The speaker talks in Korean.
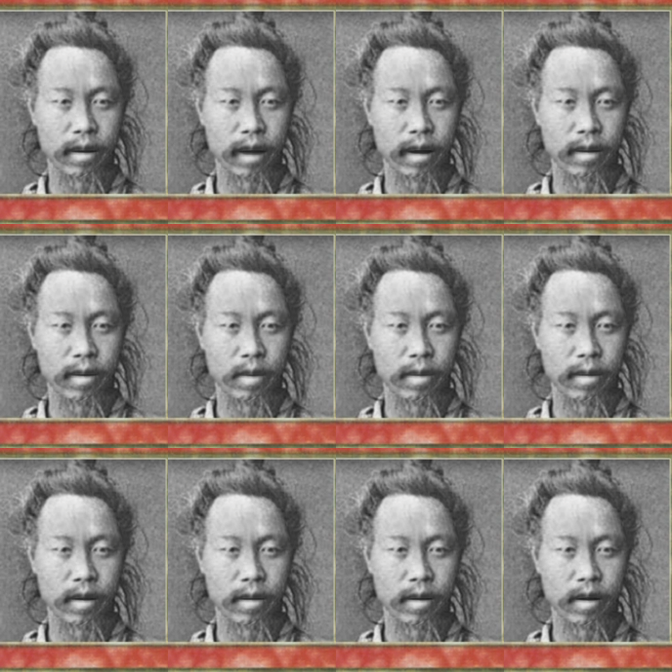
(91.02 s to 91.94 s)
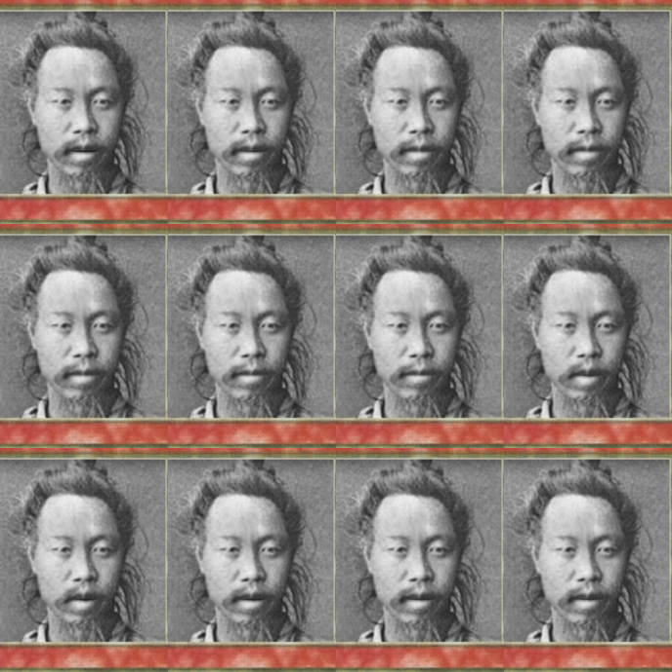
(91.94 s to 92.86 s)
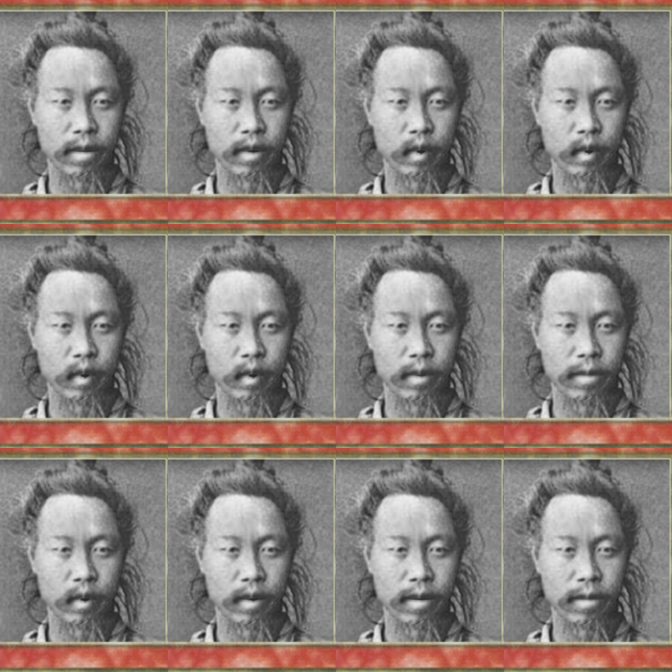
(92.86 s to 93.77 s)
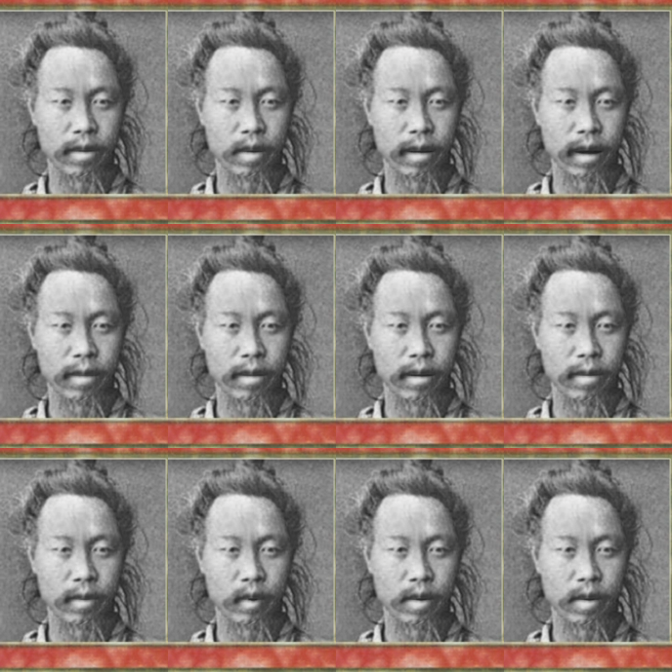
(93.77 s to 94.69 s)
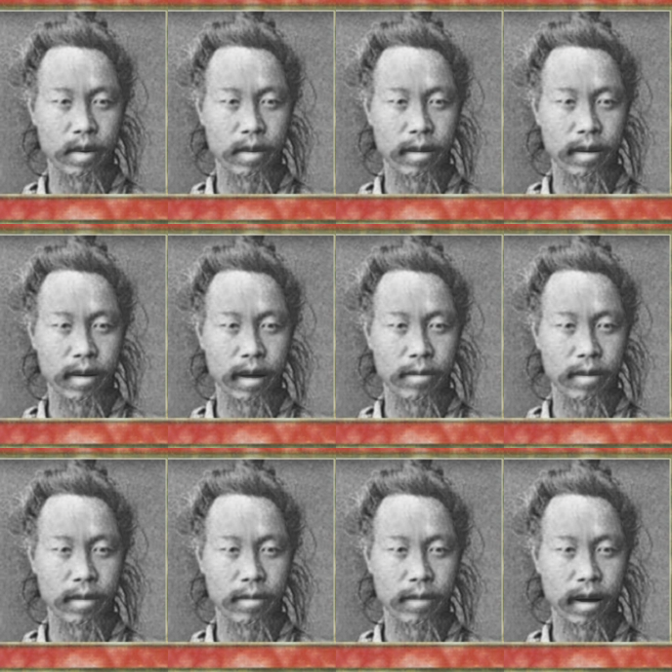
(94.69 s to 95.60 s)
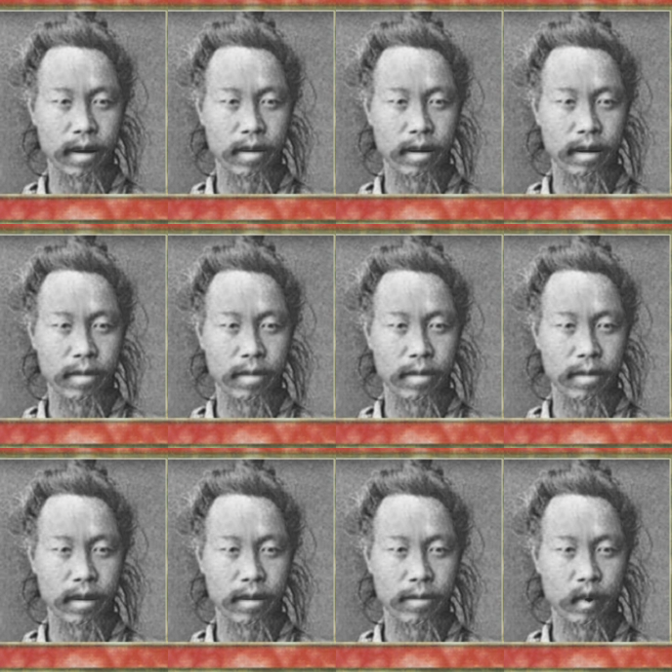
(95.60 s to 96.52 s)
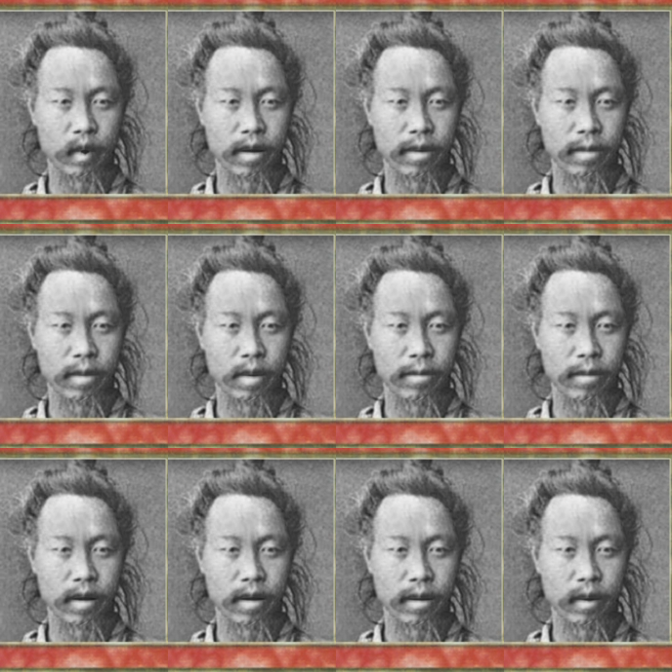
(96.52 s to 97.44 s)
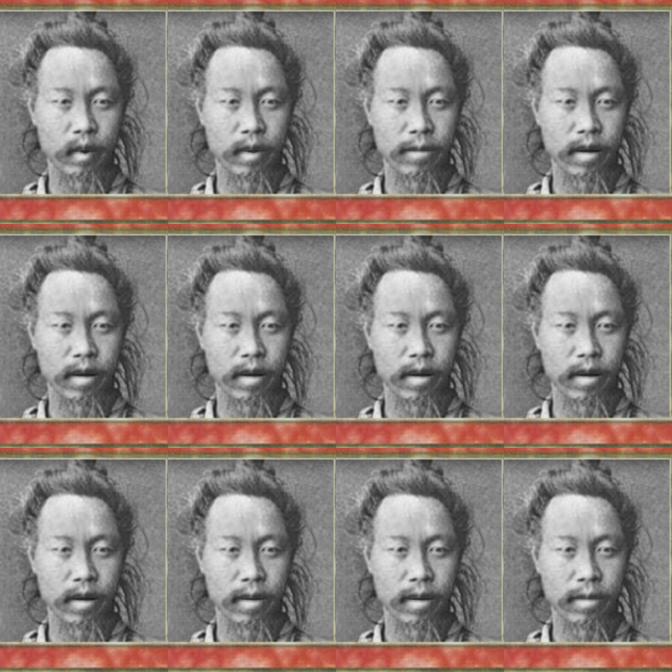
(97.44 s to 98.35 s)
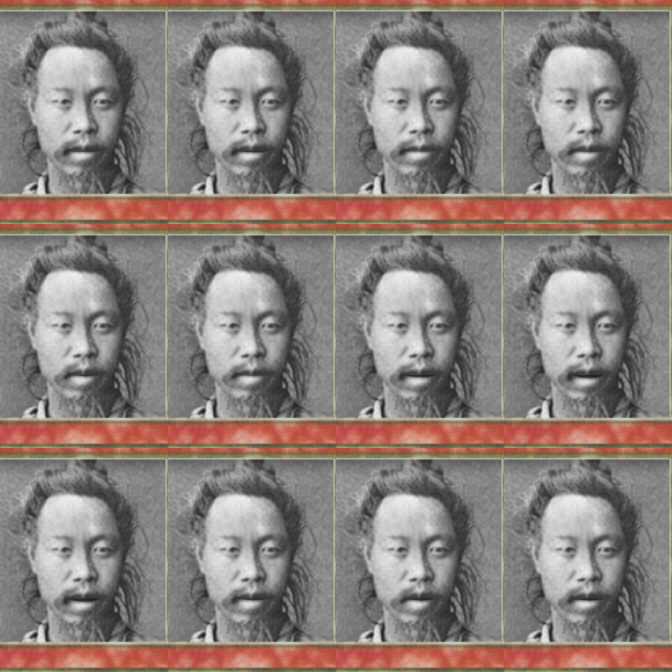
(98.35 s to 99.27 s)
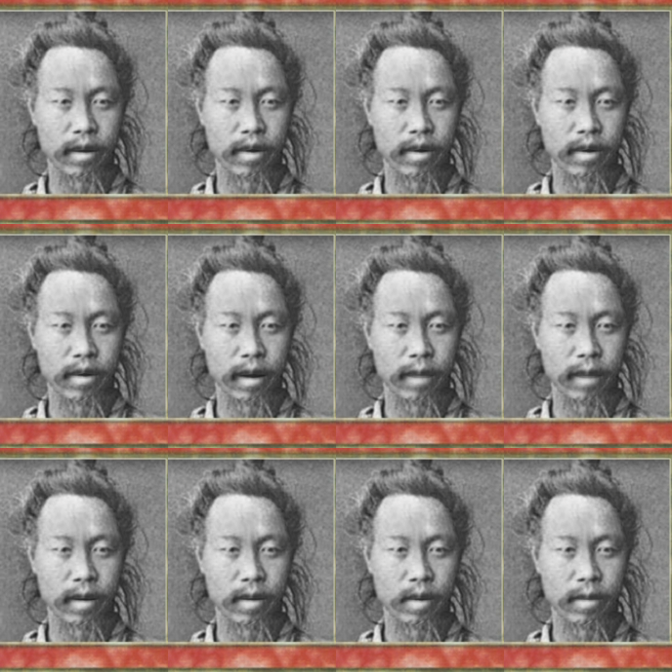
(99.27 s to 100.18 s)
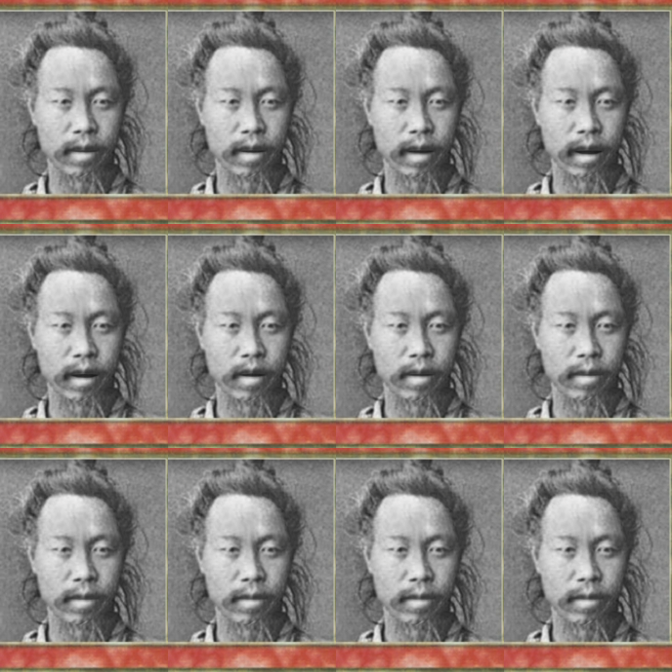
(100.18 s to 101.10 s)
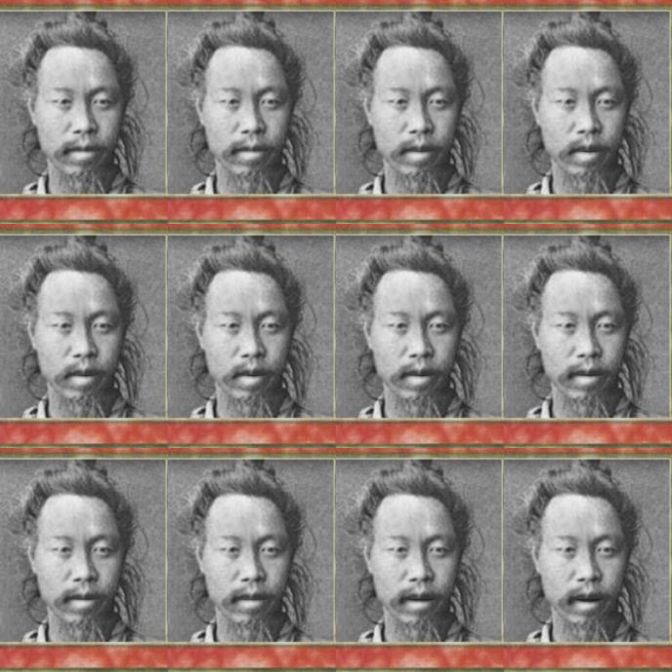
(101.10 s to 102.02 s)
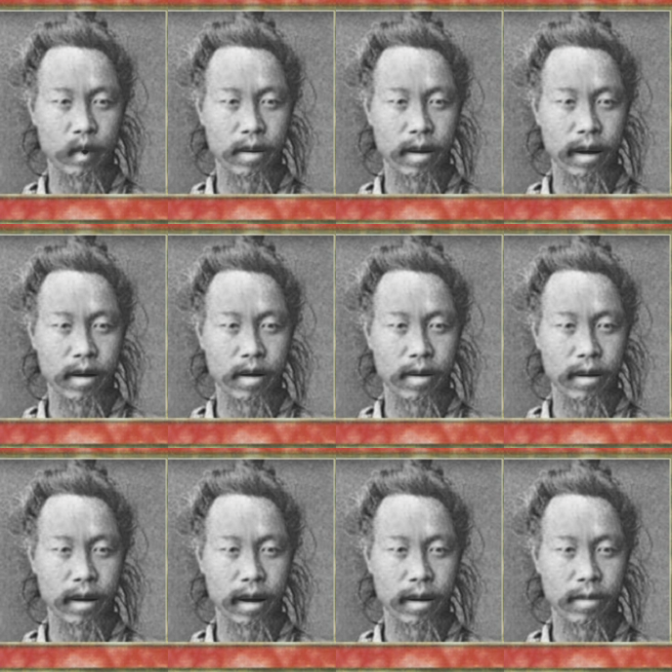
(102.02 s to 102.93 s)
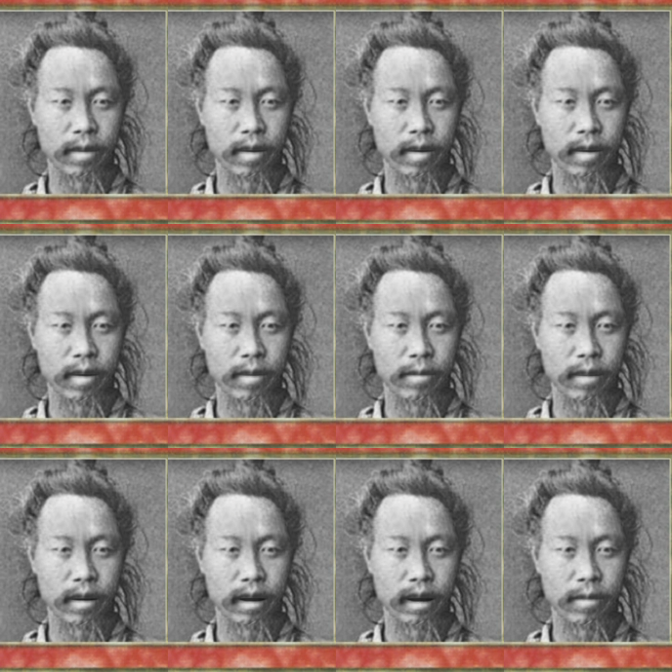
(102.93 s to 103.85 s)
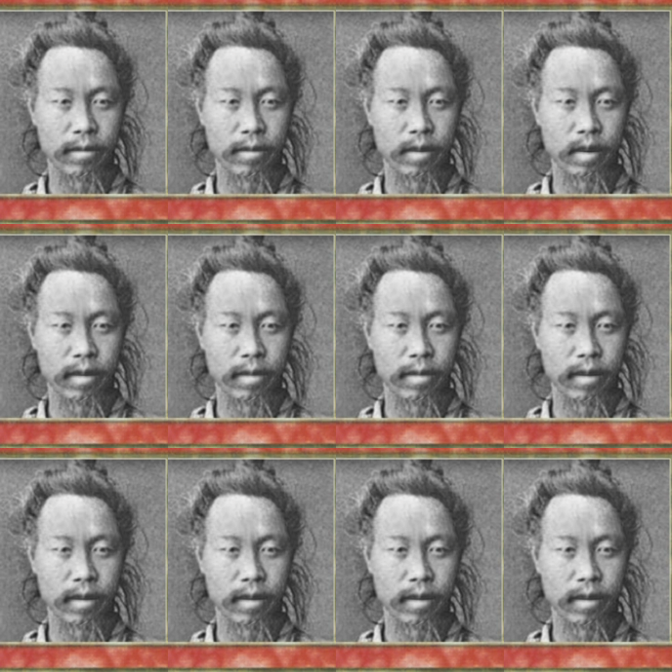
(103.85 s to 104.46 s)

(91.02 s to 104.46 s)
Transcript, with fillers: 서울로 진격하였고 이를 본 경상도와 함경도에서도 동학지원군이 일어났습니다. 그러나 조직적인 일본군에게 패배하면서 동학혁명은 뜻을 이루지 못하였고 순창으로 피신하였던 전봉준은